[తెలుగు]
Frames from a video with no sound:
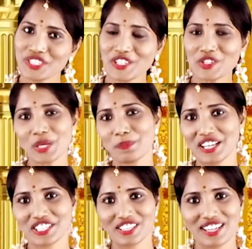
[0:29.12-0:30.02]
ఏబిఎన్ టుడే
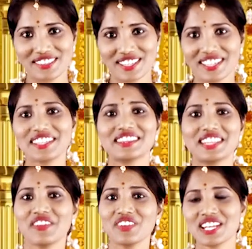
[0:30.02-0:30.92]
ప్రేక్షకులందరికీ
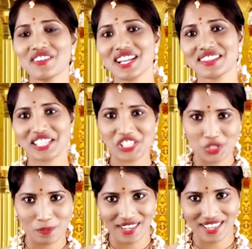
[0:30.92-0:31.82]
దేవీ నవరాత్రి
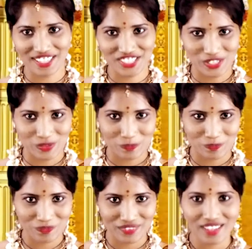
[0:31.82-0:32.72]
శుభాకాంక్షలు
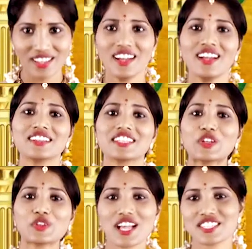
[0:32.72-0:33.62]

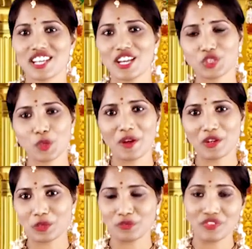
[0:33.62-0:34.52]
తెలుగు రాష్ట్రాలతో
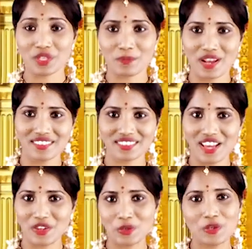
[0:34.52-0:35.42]
పాటు వివిధ
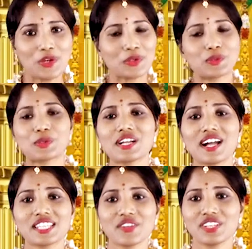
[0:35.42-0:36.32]
ప్రాంతాలలో
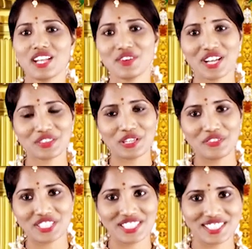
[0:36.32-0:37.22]
దుర్గాదేవి నవరాత్రుల
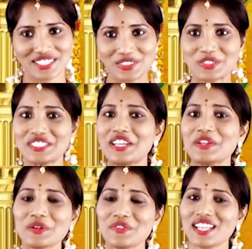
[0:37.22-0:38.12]
విశిష్టతలు
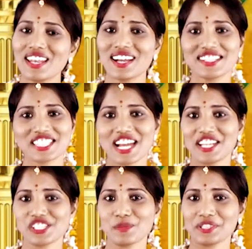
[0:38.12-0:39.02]
ఎన్నో విధాలుగా
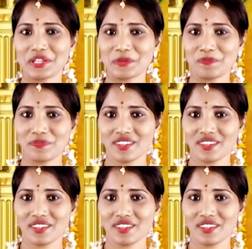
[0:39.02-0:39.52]
చాటి చెబుతారు